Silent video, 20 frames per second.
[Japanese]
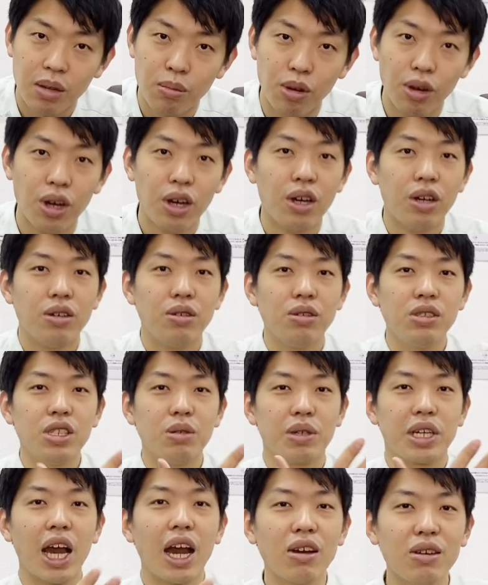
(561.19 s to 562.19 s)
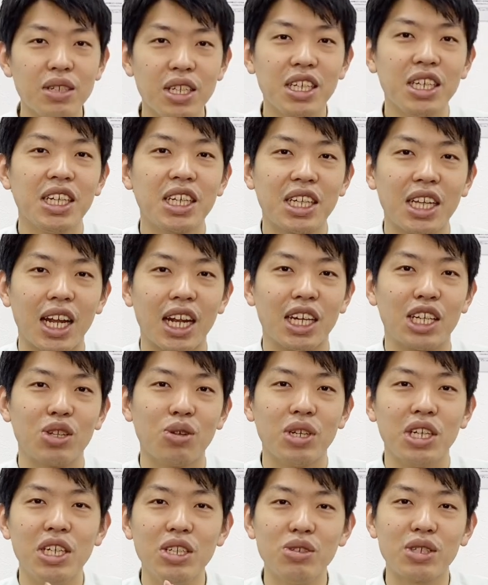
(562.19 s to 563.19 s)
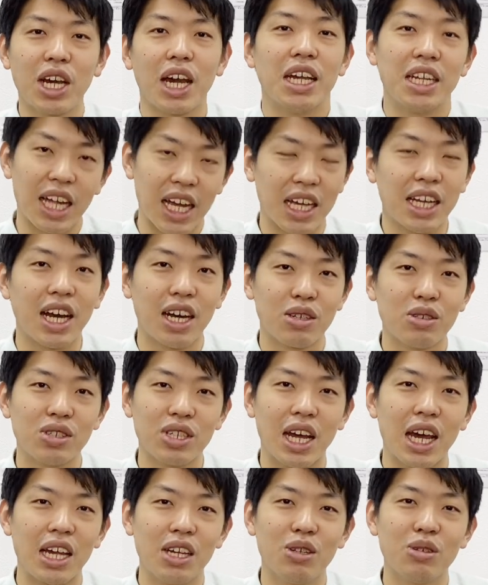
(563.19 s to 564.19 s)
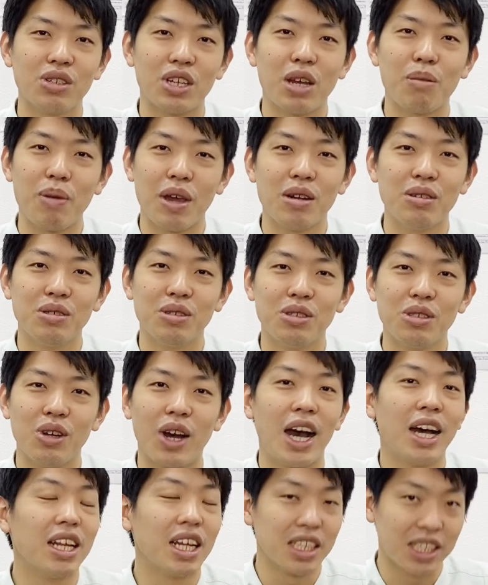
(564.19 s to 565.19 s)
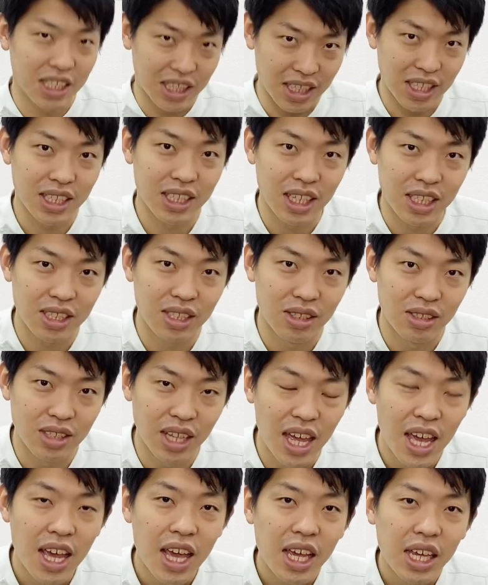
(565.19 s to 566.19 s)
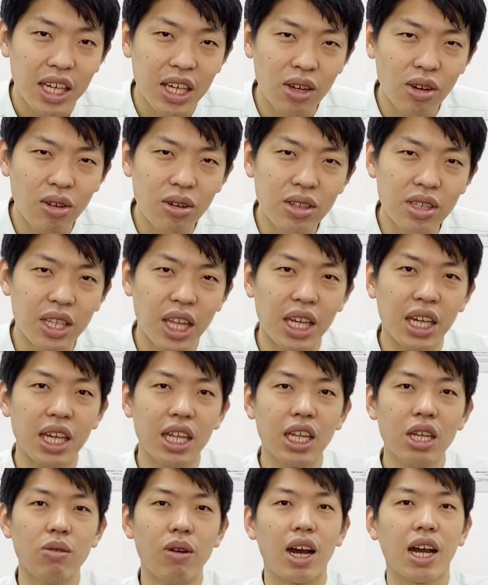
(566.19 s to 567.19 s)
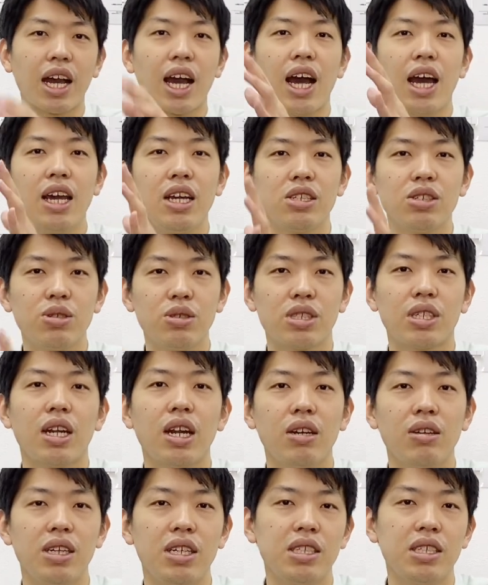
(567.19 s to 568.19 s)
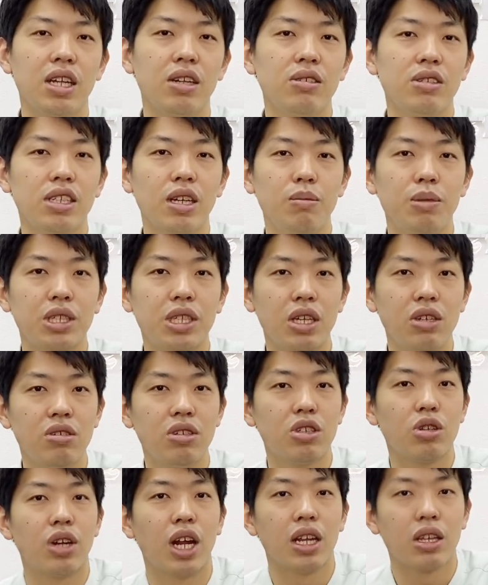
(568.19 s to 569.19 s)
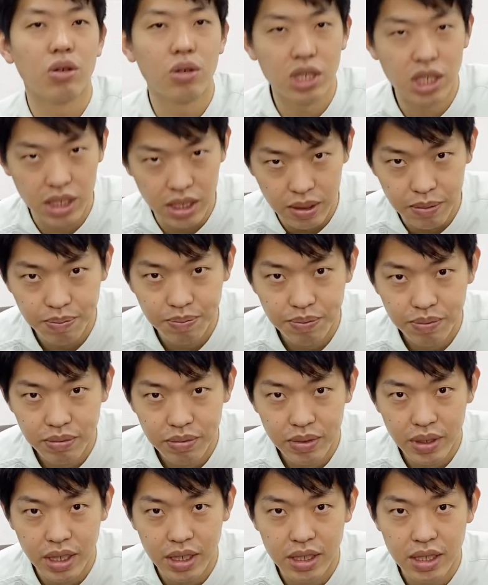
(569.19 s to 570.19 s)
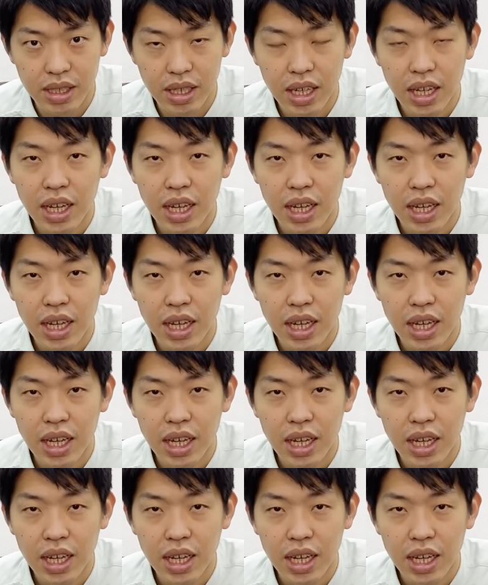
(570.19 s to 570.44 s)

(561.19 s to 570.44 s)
もう、うちもひゃくにん来たらひとりいるかいないかぐらいのレベルの話ですので、基本的には解消される膝の痛みっていうふうに捉えてほしいです。